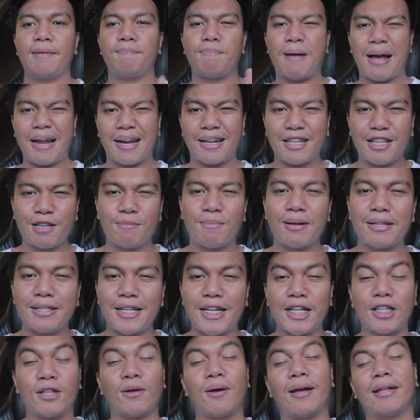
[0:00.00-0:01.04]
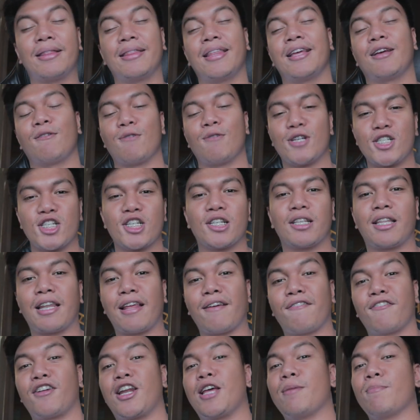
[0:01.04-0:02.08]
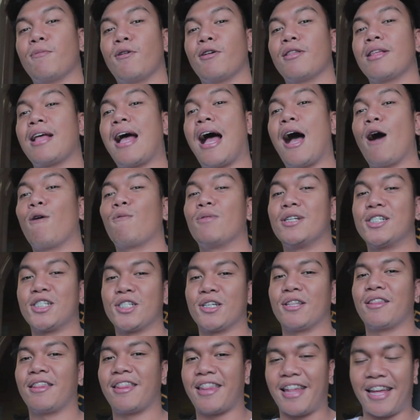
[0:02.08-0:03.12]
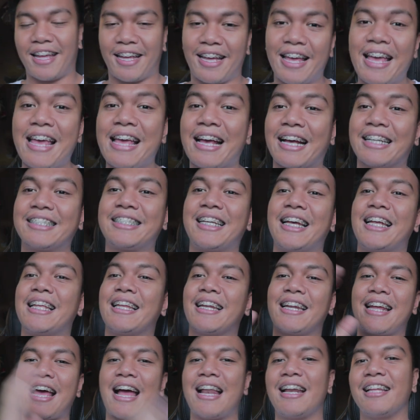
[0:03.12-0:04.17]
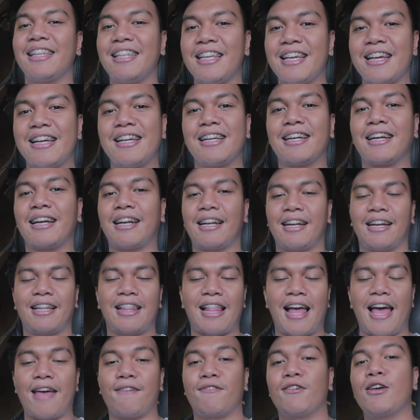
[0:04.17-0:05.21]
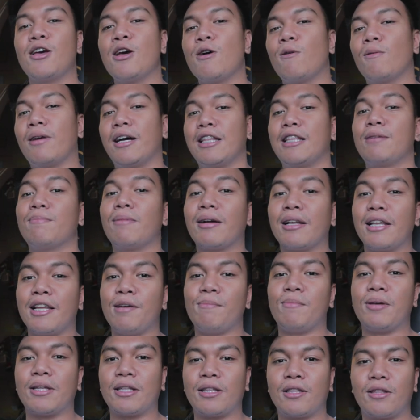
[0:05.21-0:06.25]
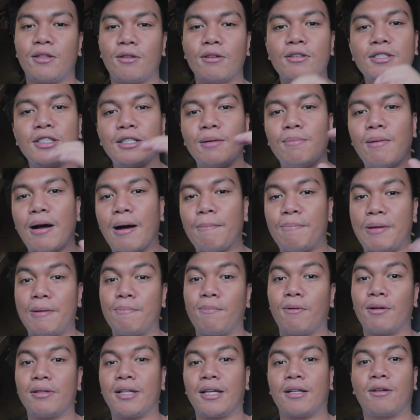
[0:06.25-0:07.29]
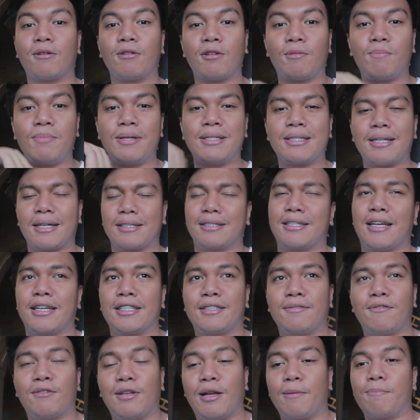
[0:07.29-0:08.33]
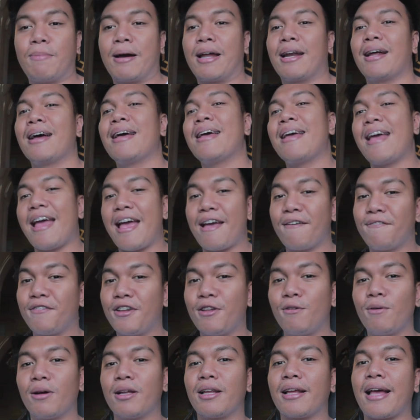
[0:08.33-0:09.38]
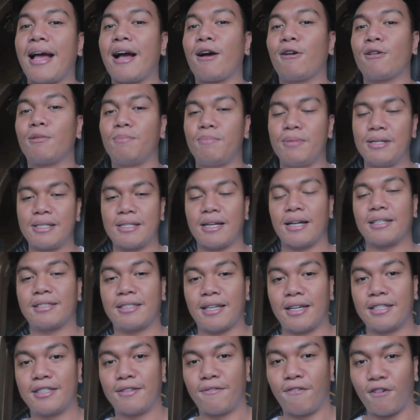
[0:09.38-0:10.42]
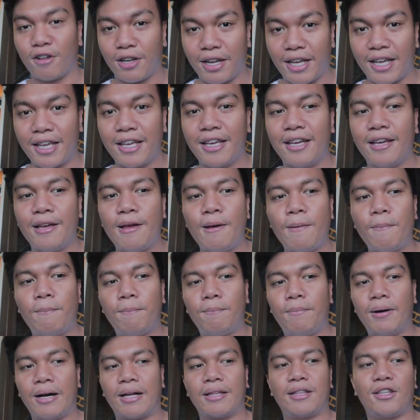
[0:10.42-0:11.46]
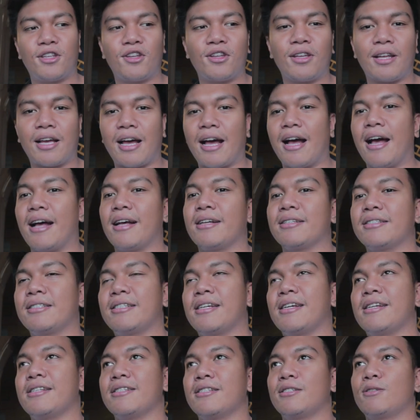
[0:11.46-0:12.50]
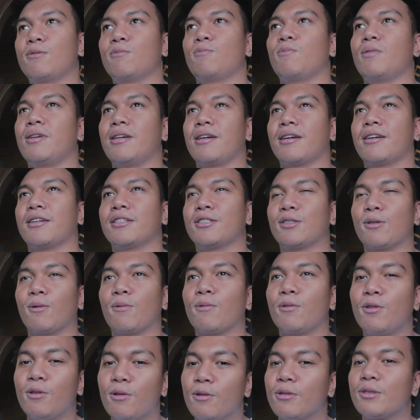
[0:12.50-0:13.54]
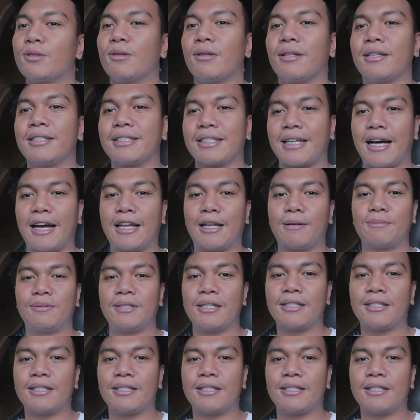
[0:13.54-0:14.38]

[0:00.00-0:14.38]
And para naman dito, I think we should reframe on how we should think. Kasi in reality, in real life, wala namang limit dun sa mga people that could be successful eh. Parang everyone nga could be successful eh. But yun nga, since we are so used to this kind of